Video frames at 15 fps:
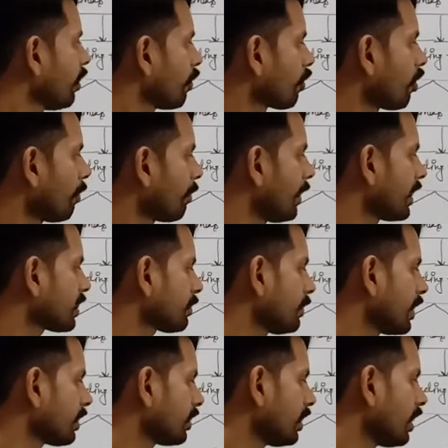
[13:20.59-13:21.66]
कॉम्प्लेक्स में
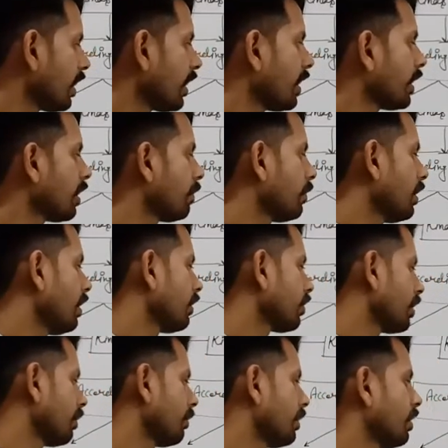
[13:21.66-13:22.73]
आती हैं डबल
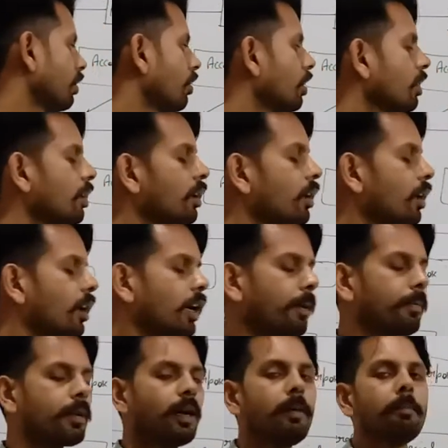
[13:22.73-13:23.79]
ट्रिबल और
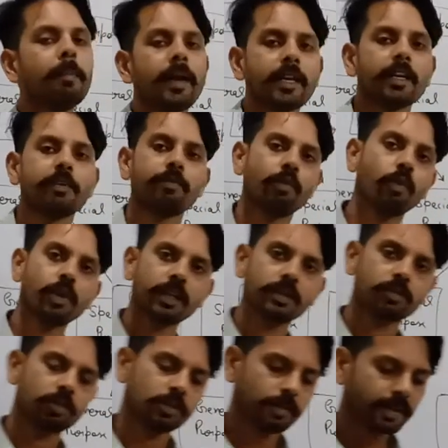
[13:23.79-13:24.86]
आपका मैनी फोल्ड
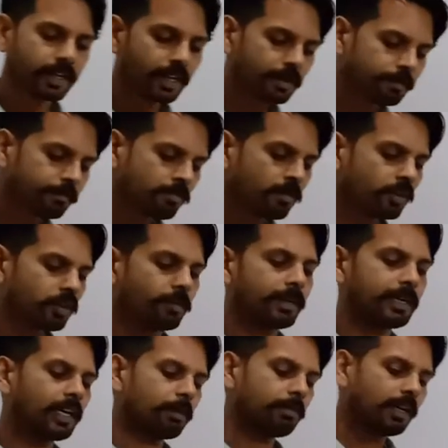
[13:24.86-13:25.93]
तो इस प्रकार जो हमारे
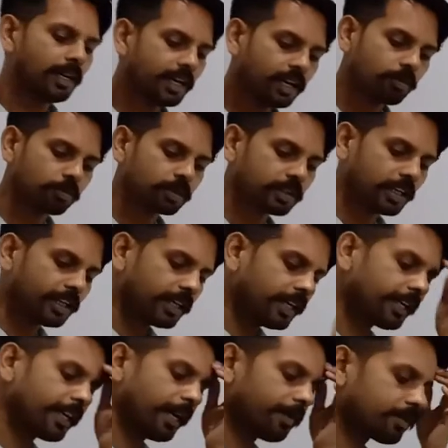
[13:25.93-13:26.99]
टेबल हैं उसके ये
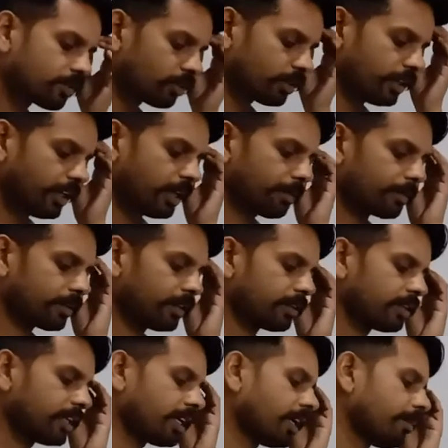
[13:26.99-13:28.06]
टाइप्स होते हैं आपके
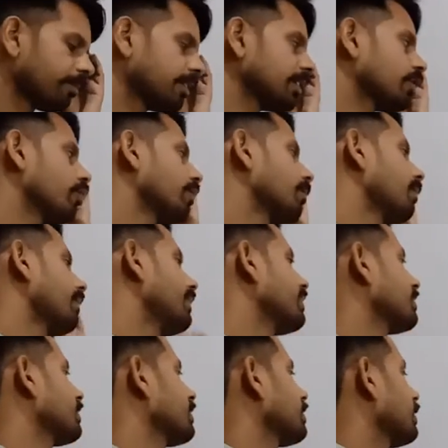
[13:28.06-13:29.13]
ठीक है हम इनको वन बाय वन
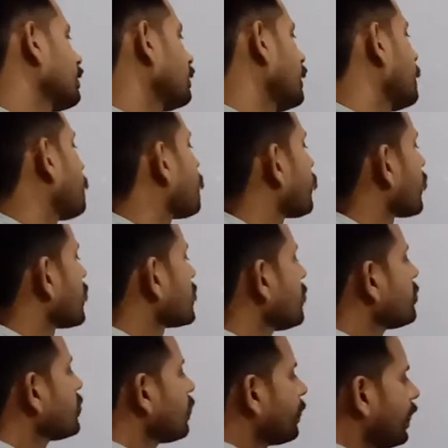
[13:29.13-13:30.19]
डिस्कस करते हैं
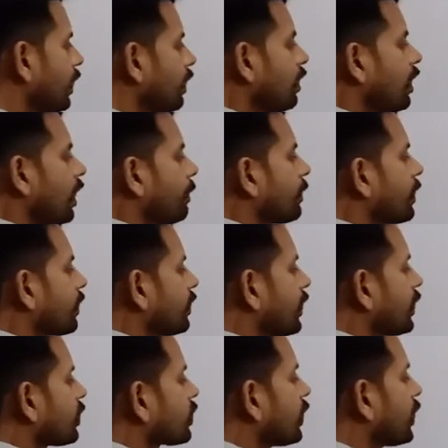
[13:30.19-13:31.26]
सबसे पहले हम करते
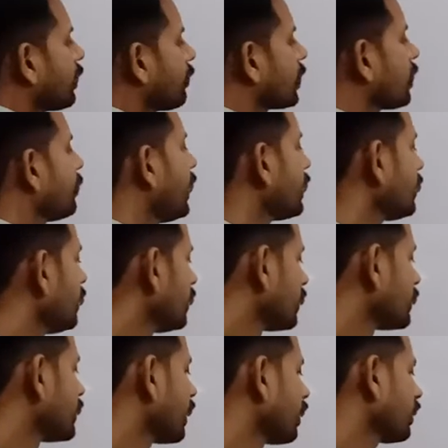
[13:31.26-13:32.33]
हैं किसकी टेबल की बात
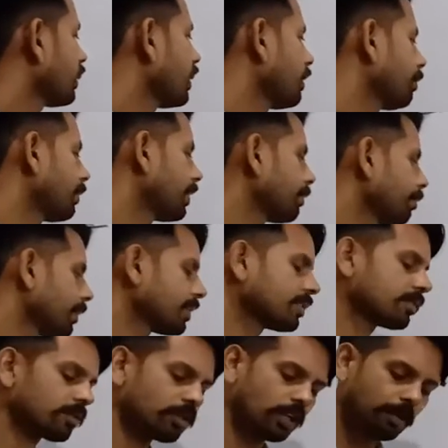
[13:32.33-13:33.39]
जर्नल
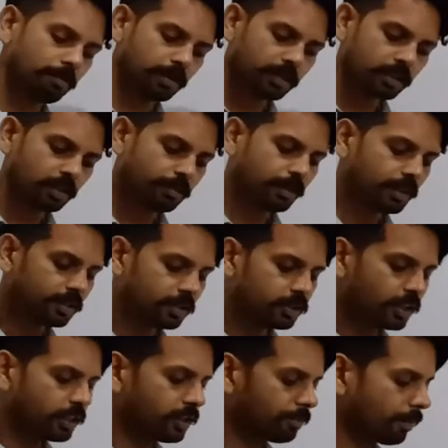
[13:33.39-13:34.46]
पर्पज़ टेबल की बात
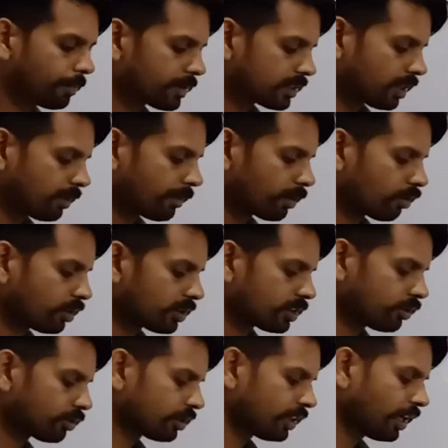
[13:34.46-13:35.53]
जर्नल पर्पज़ टेबल कौन सी
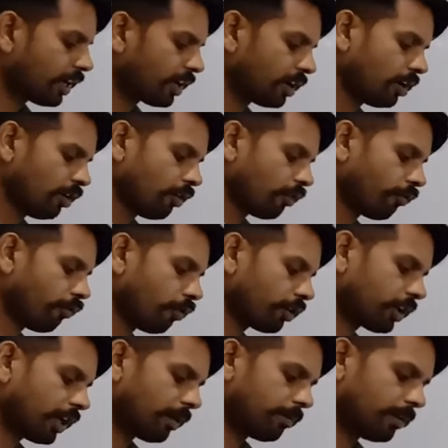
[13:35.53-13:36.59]
होती है वो
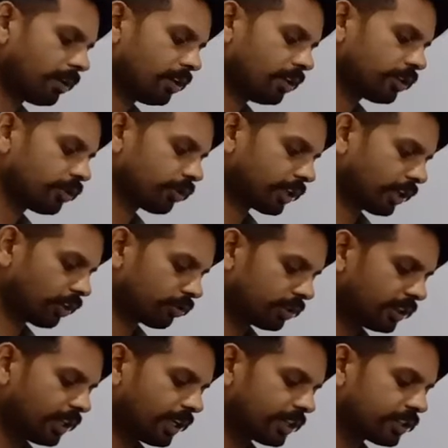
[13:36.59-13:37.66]
टेबल जो क्या
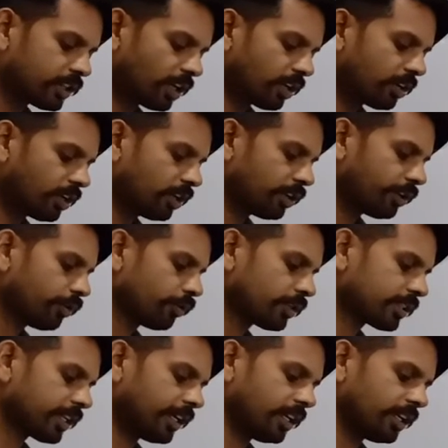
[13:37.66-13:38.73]
होती है जर्नल
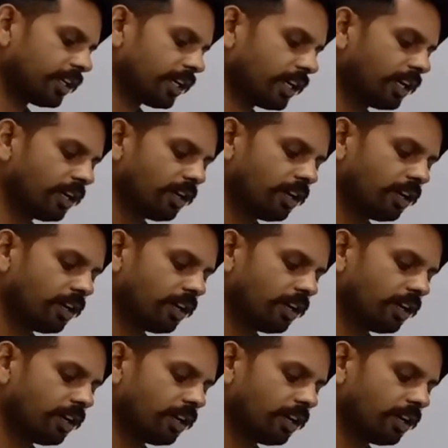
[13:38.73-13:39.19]
यूज़ के लिए